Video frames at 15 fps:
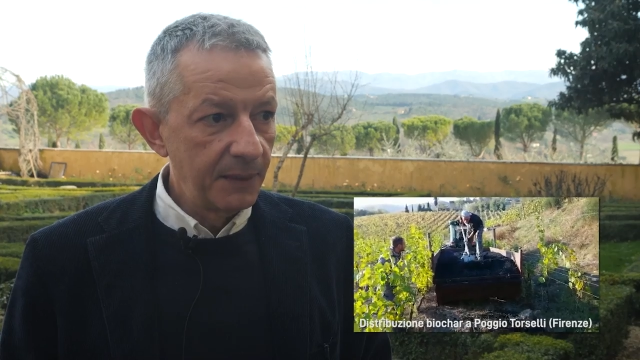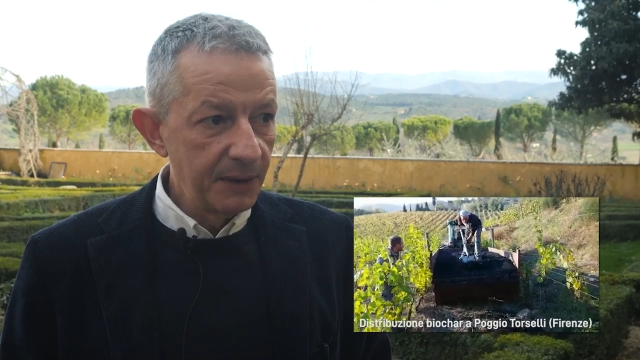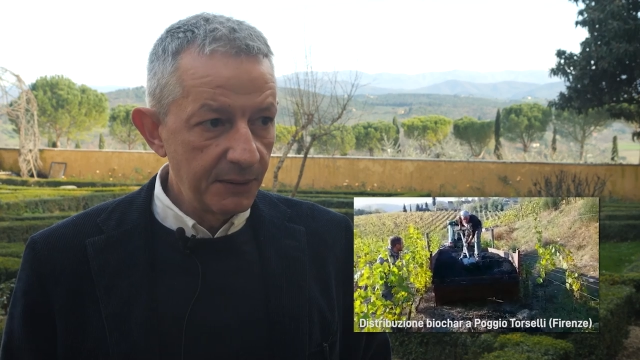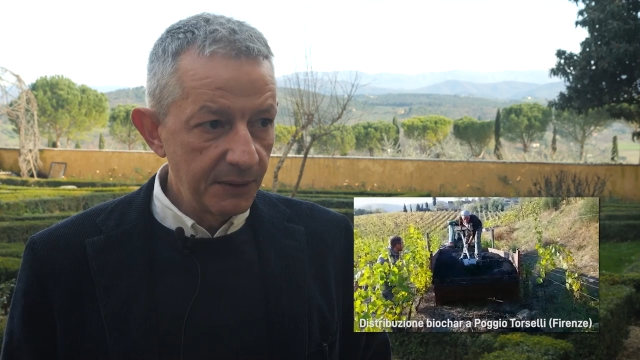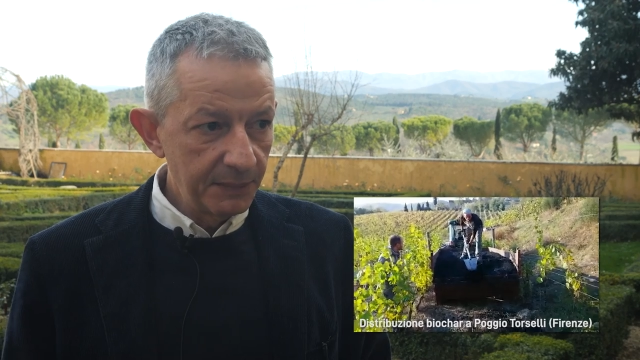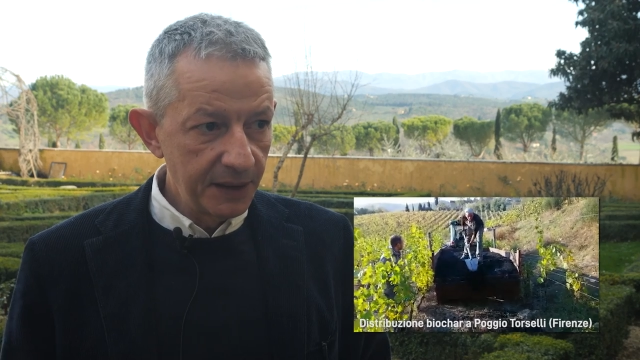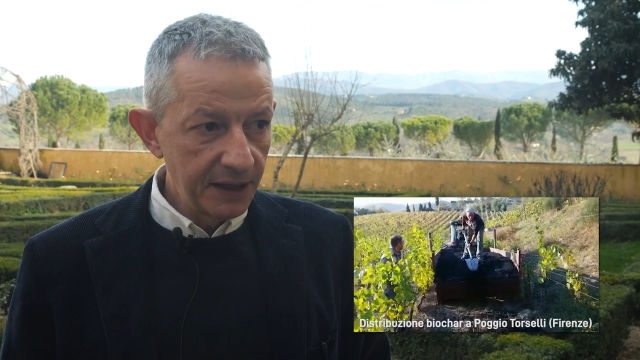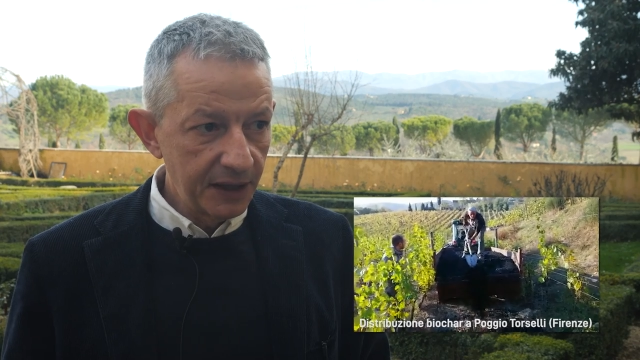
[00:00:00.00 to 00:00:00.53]
Abbiamo
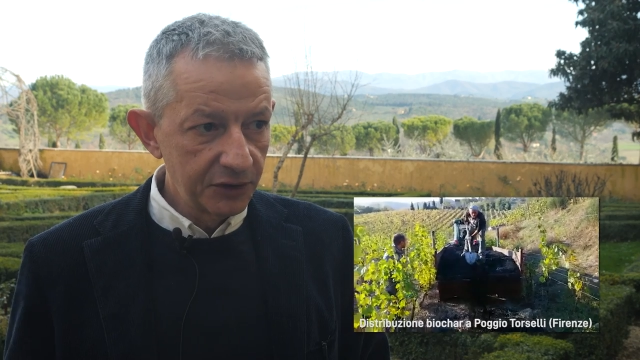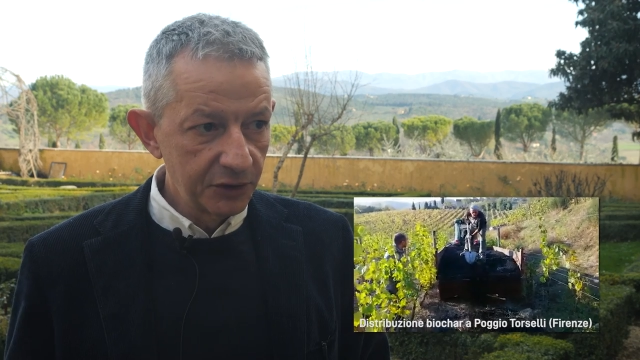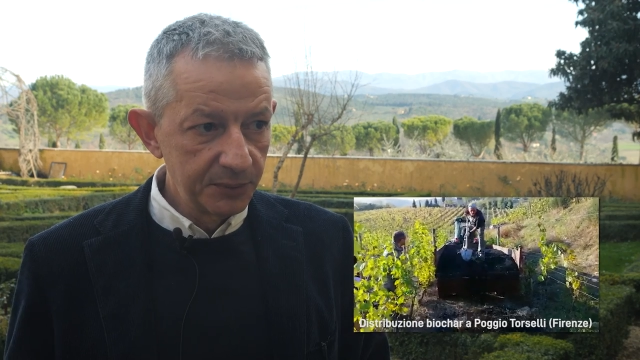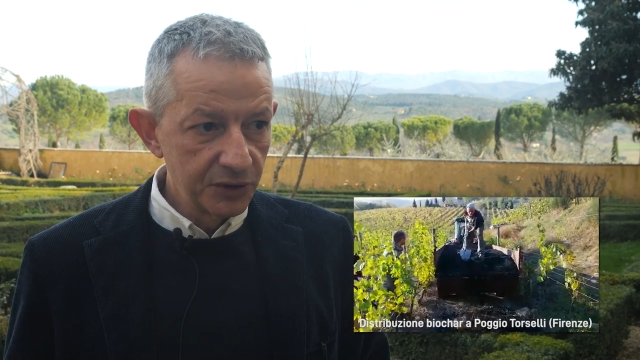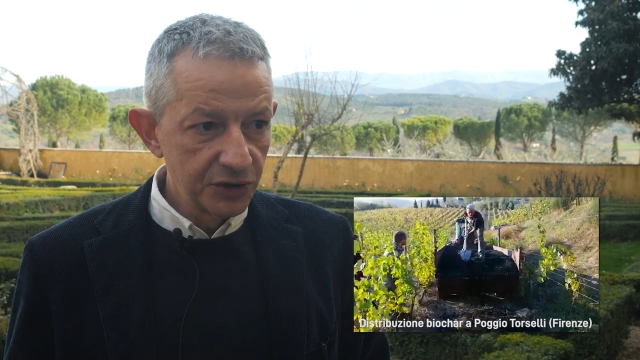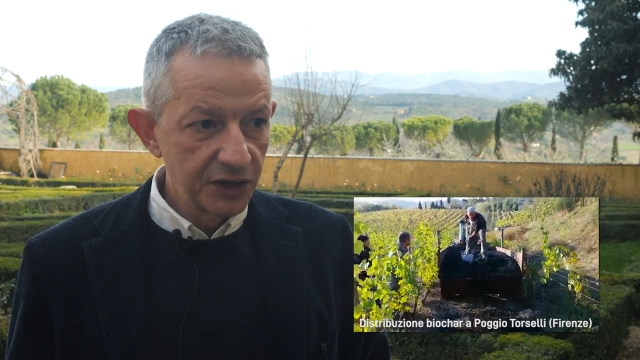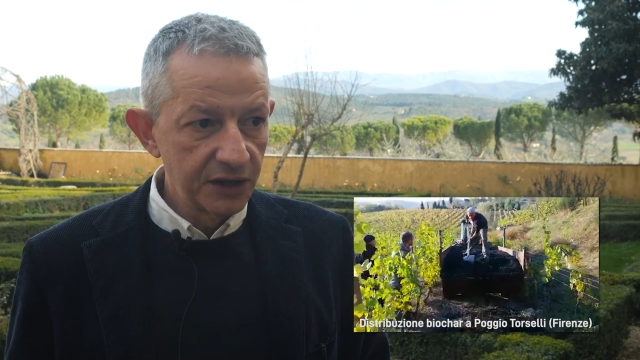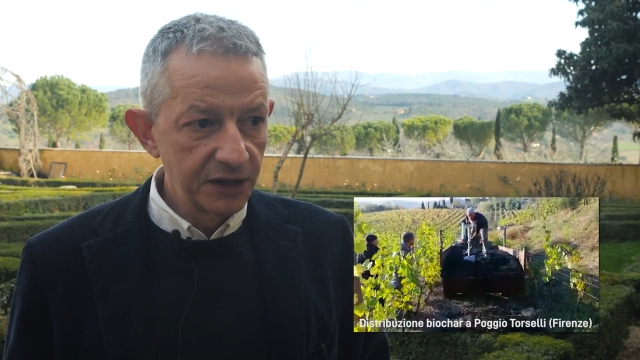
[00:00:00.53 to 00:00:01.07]
applicato
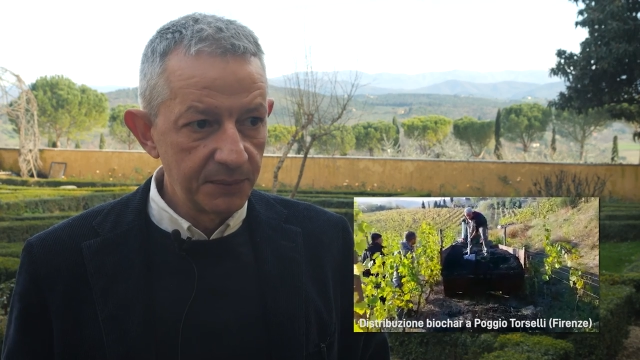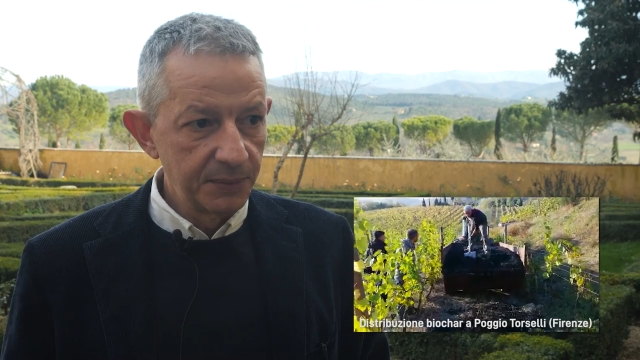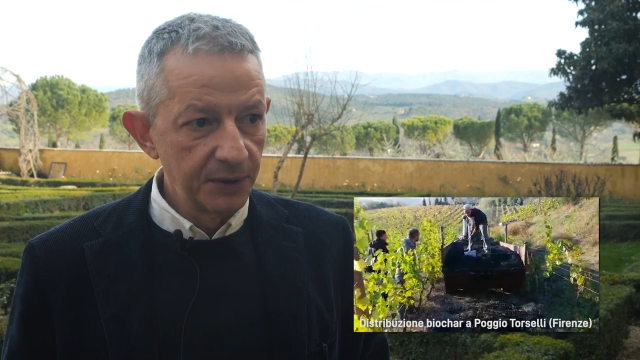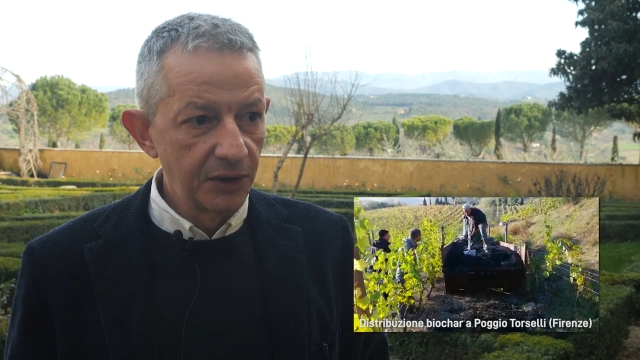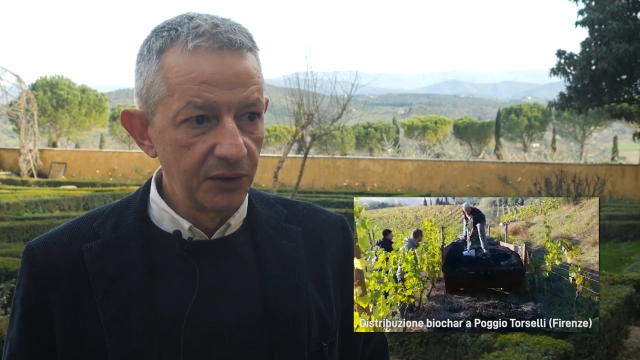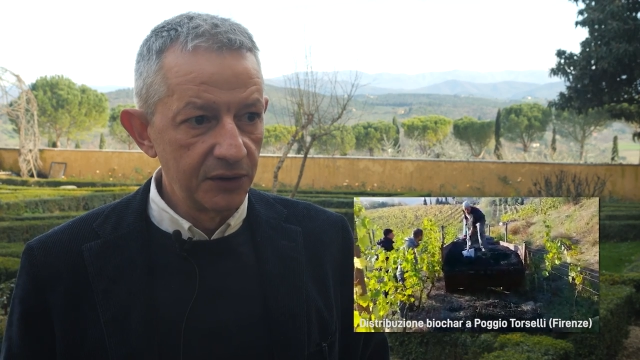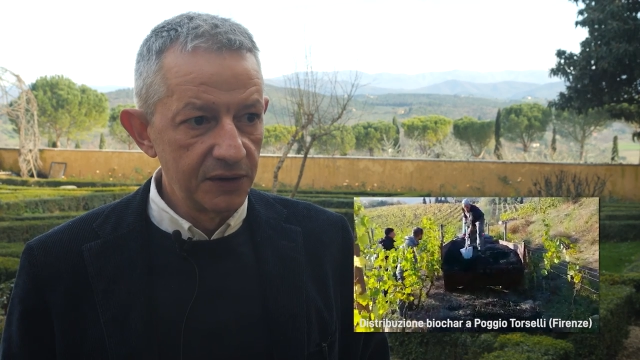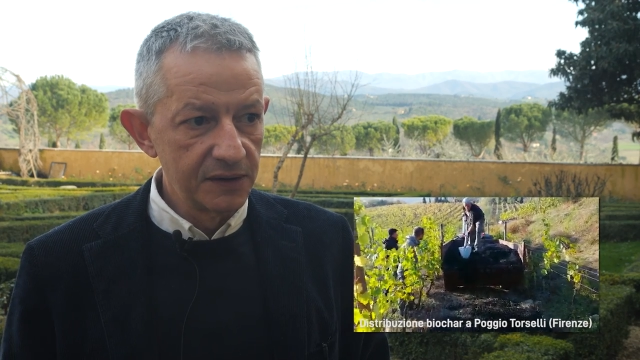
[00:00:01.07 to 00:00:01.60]
biochar da
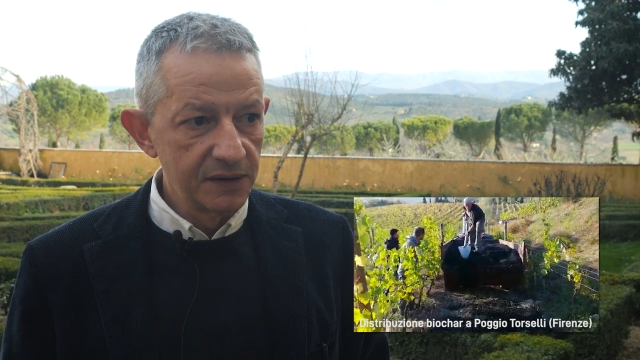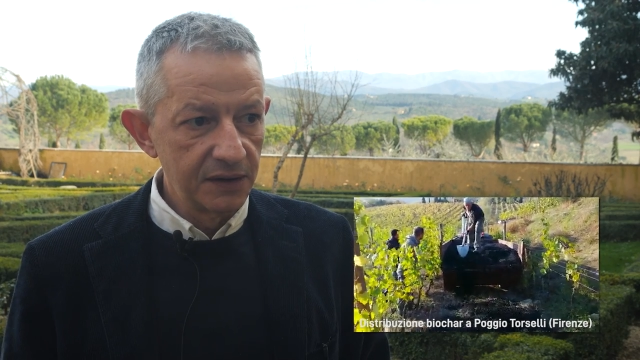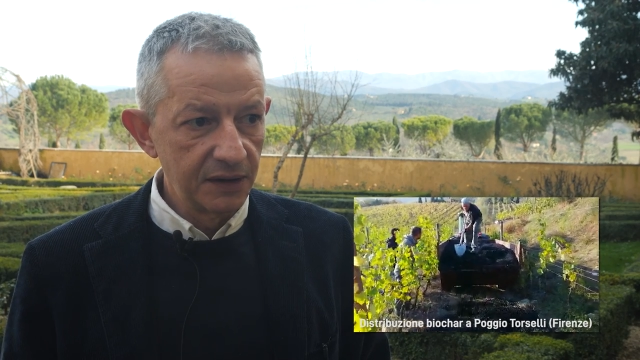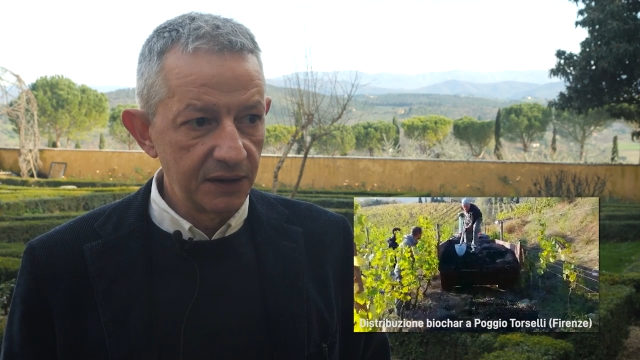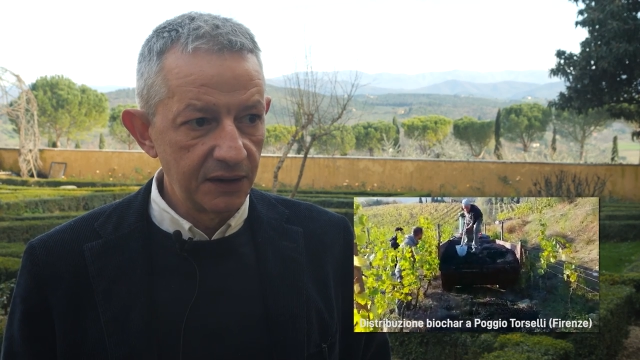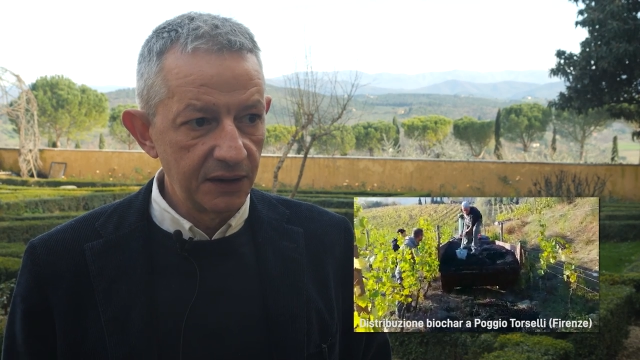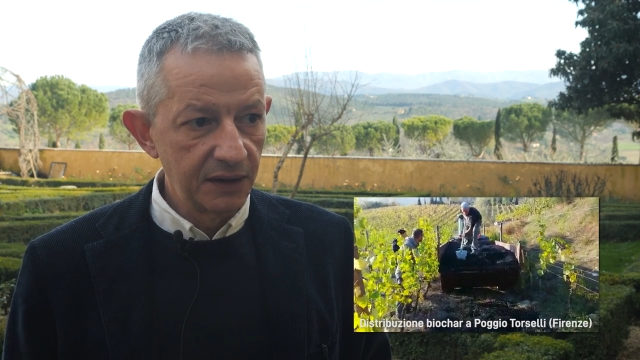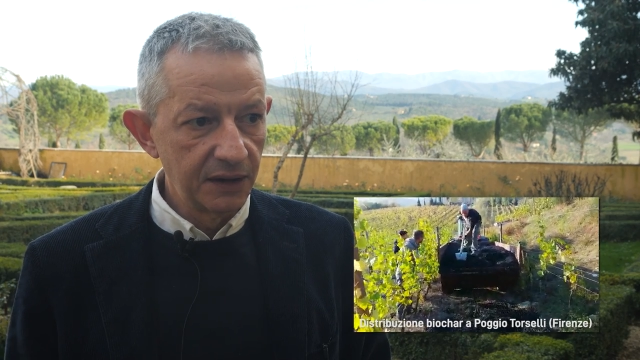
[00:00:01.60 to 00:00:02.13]
pirolisi
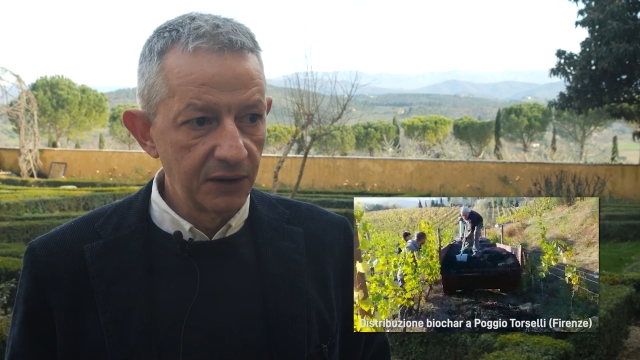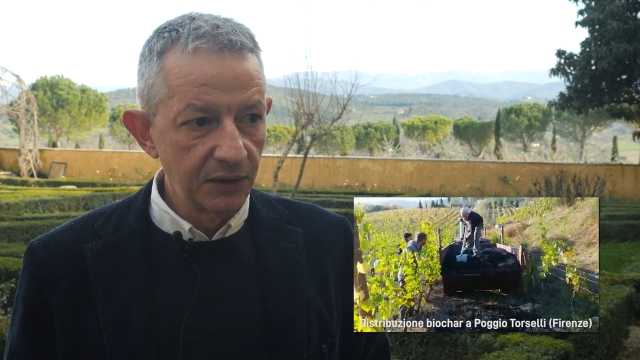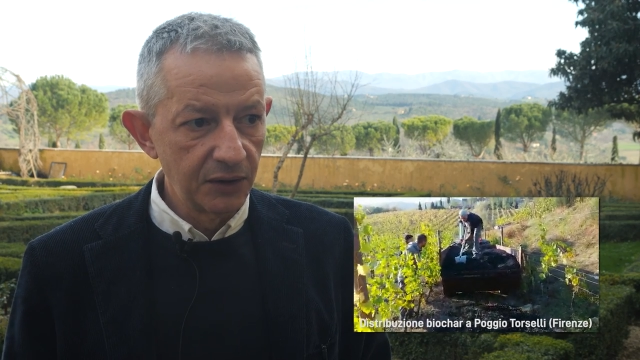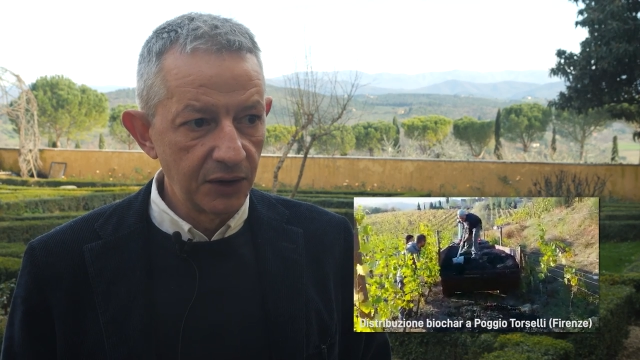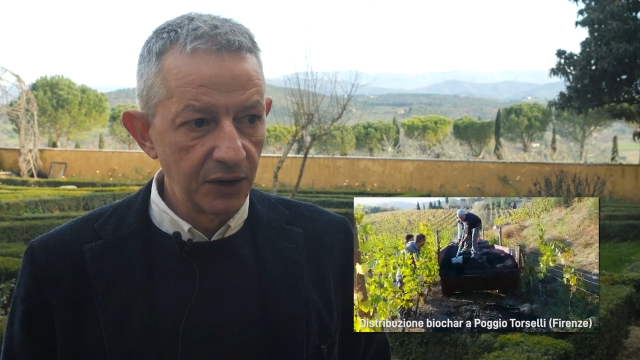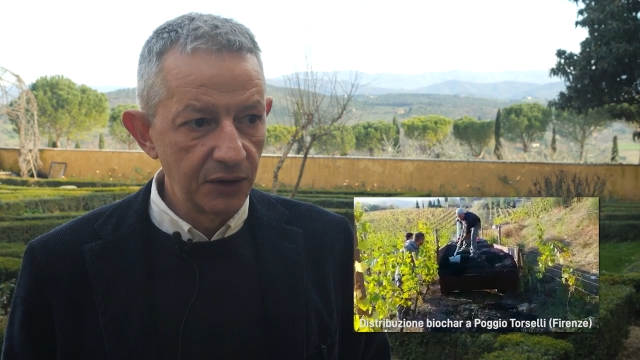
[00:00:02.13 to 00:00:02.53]
in, una,